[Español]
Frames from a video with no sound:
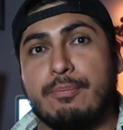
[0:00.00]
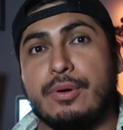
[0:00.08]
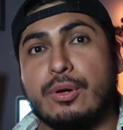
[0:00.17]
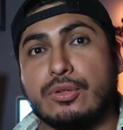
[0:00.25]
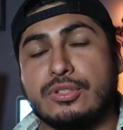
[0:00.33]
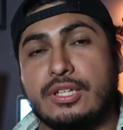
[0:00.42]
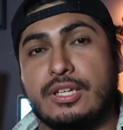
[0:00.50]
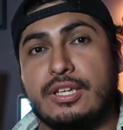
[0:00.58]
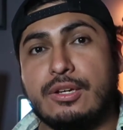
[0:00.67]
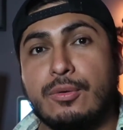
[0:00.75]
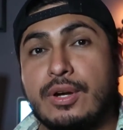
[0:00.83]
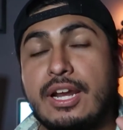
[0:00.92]
pero
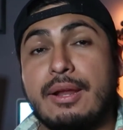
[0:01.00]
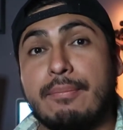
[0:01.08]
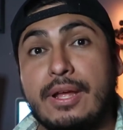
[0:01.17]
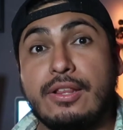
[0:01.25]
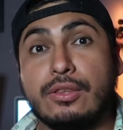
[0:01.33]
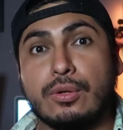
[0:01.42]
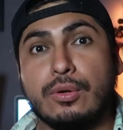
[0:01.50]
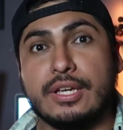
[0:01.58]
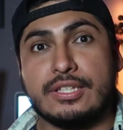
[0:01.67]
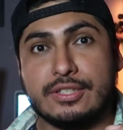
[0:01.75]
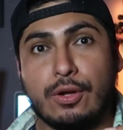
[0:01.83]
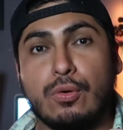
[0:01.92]
sí un elemento
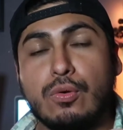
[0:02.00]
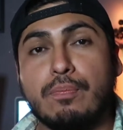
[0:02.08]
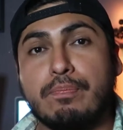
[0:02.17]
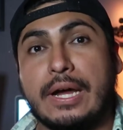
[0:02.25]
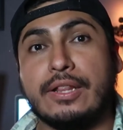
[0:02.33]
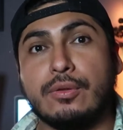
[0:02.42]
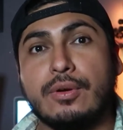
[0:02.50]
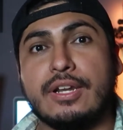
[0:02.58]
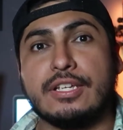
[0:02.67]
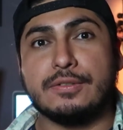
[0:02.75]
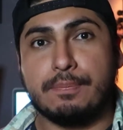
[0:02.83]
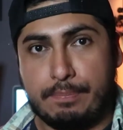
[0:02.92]
que está ocupando
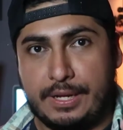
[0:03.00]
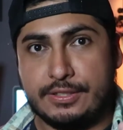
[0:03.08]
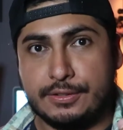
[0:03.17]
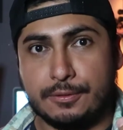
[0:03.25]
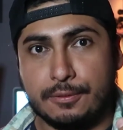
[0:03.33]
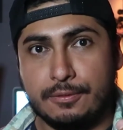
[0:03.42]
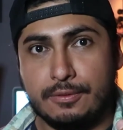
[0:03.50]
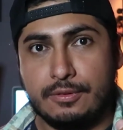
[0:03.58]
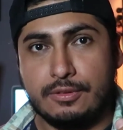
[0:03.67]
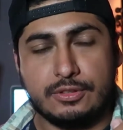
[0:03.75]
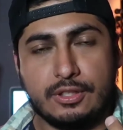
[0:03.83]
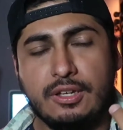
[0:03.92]
el espacio,
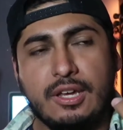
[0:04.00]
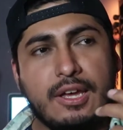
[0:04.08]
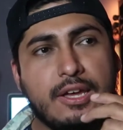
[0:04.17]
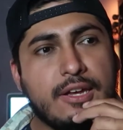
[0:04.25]
¿sí?